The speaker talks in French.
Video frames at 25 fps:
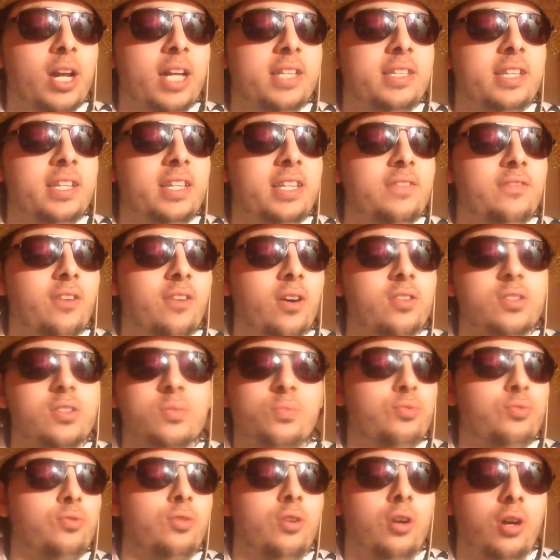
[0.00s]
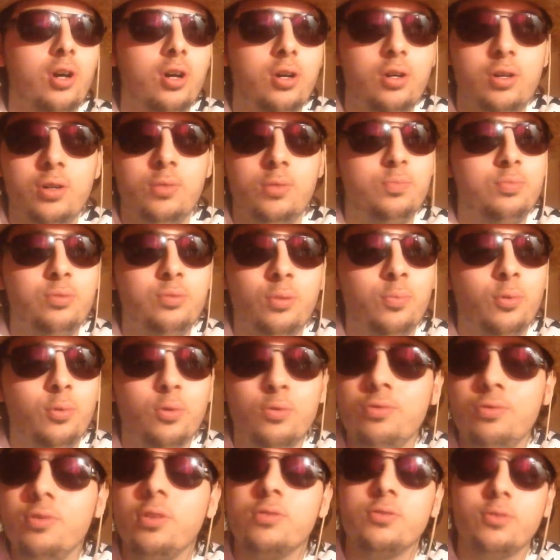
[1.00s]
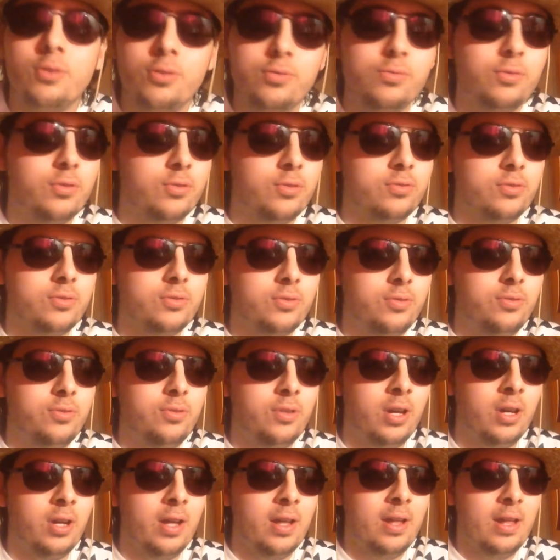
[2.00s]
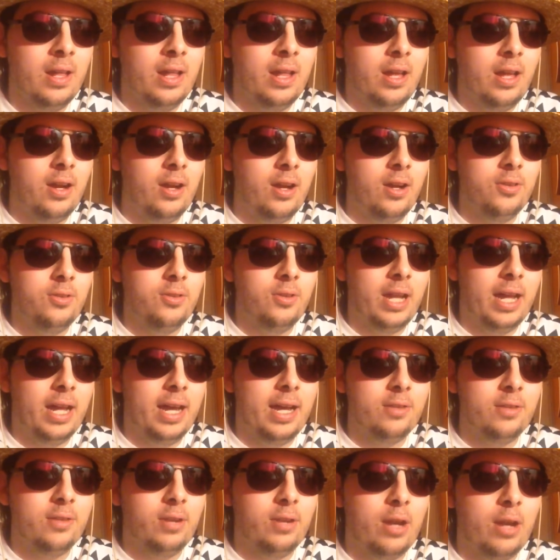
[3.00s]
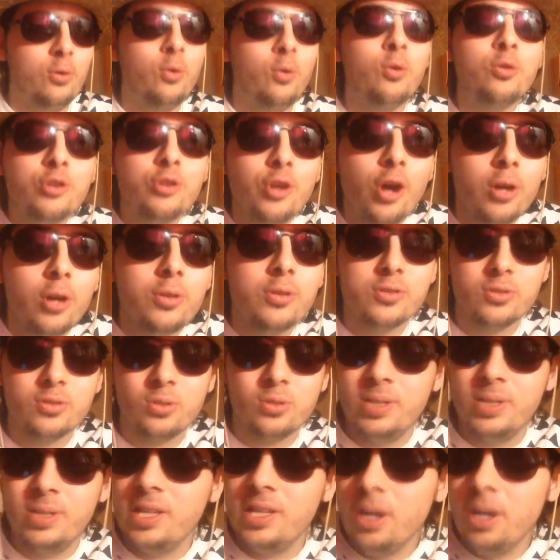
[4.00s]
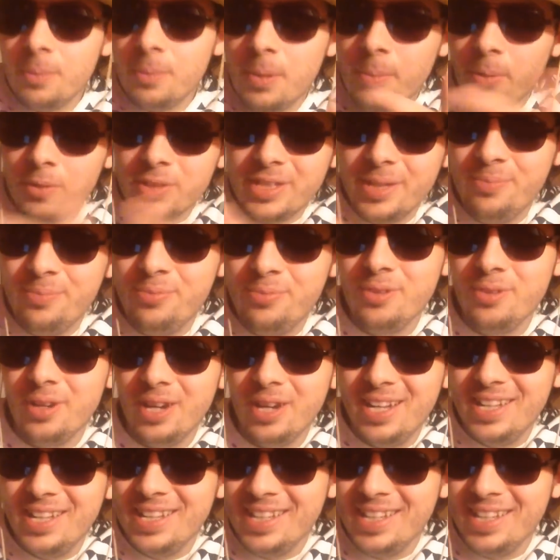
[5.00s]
la délivrance pour, euh, pour beaucoup d'entre nous compte tenu euh, de la, longueur de ce combat. D'ailleurs même en début, euh,